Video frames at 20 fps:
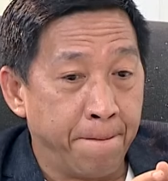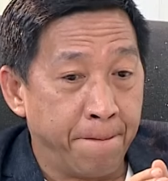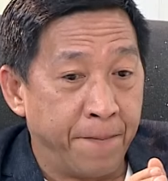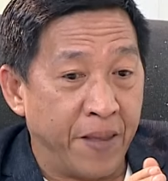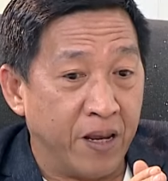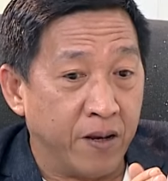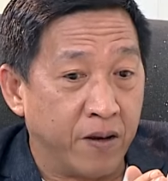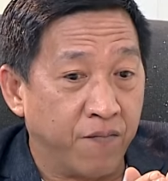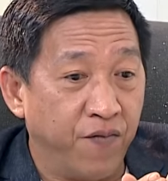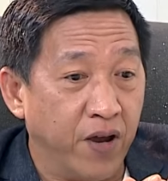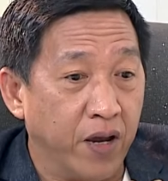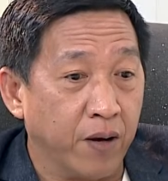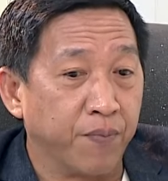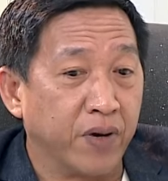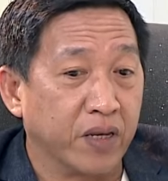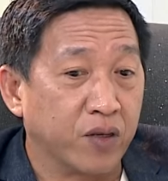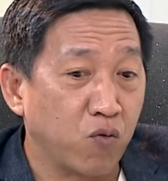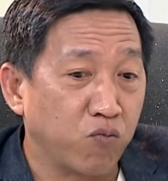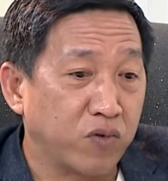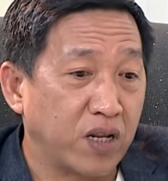thì việc
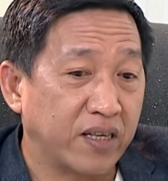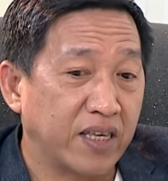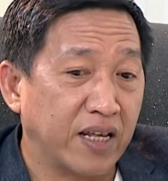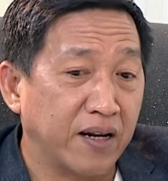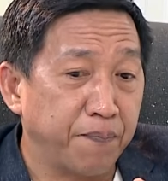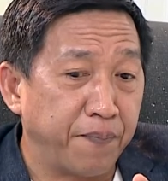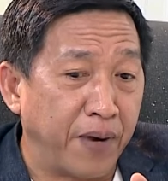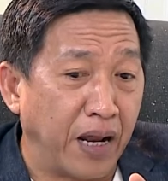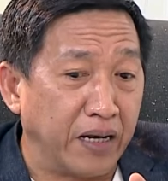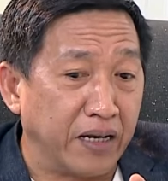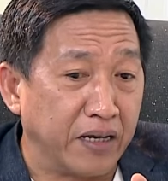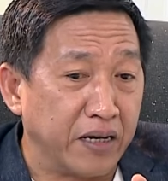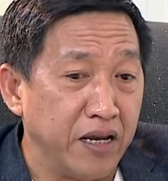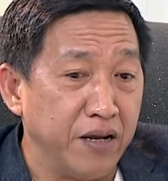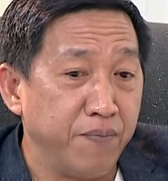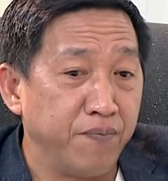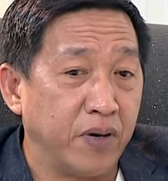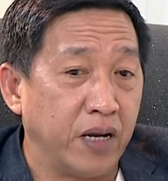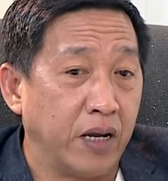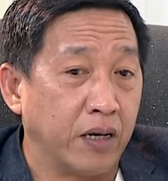mà chúng ta chấp hành
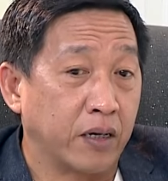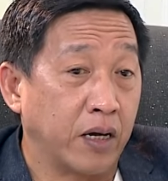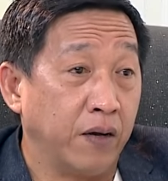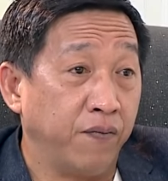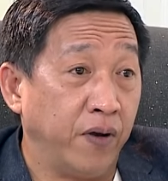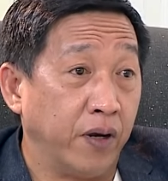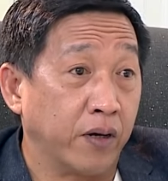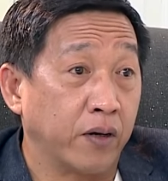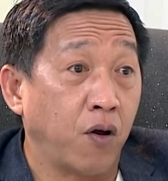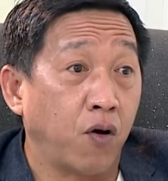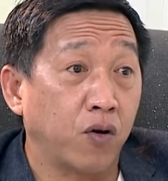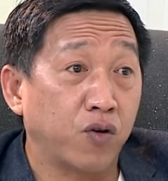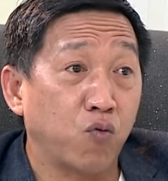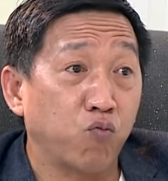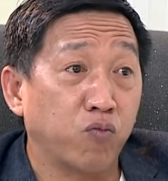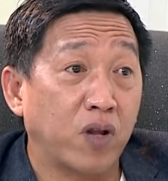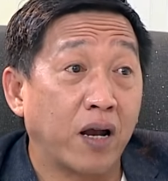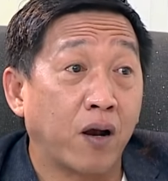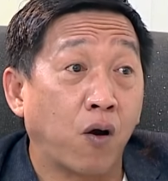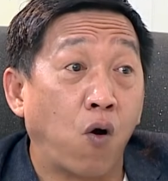nghiêm là cái việc đó
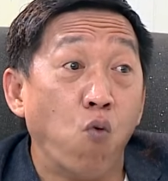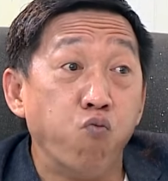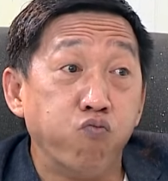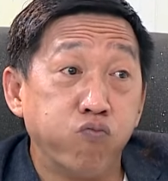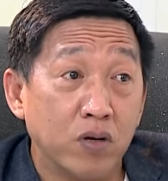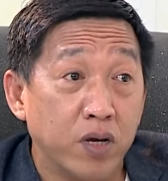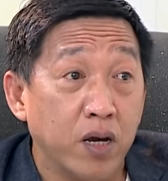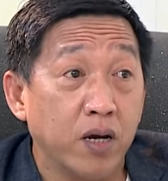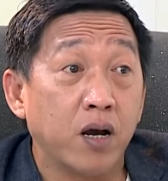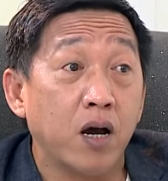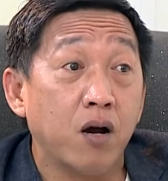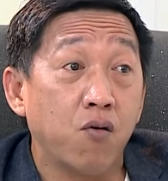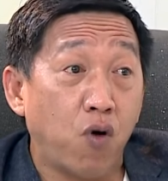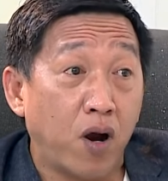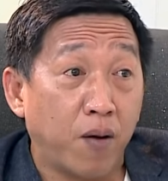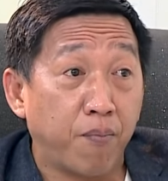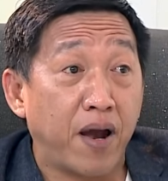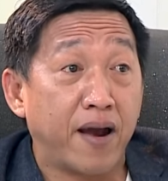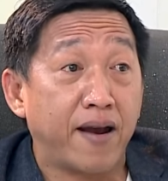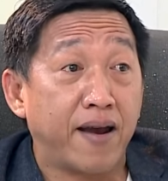chúng ta cùng với cơ
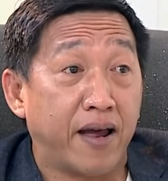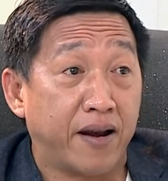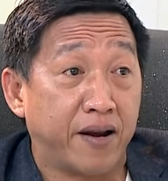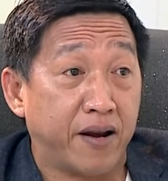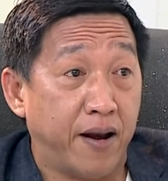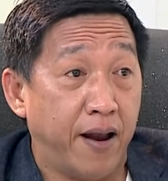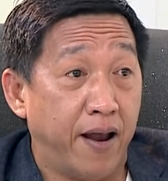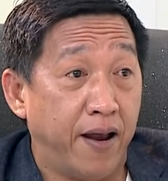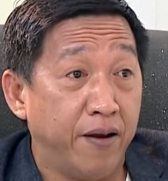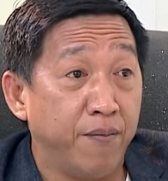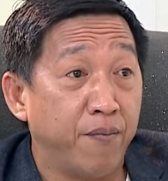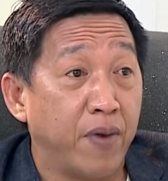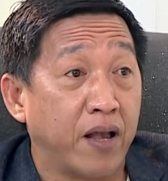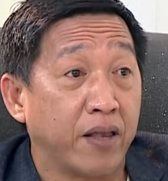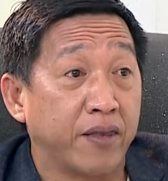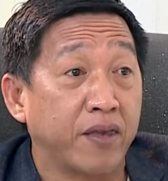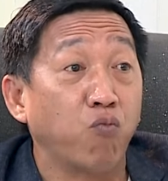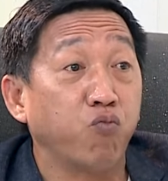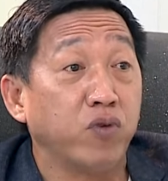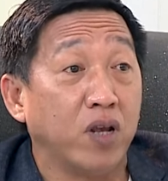quan ban ngành để
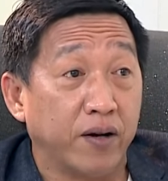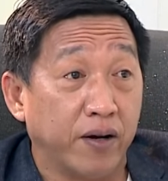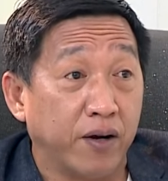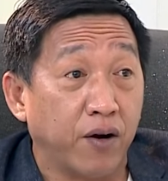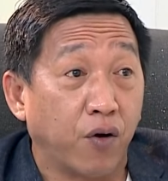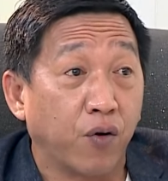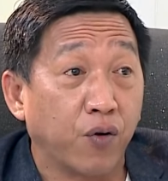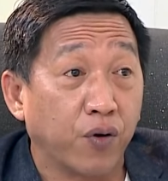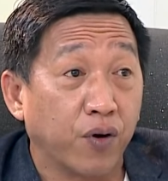mà chống dịch rồi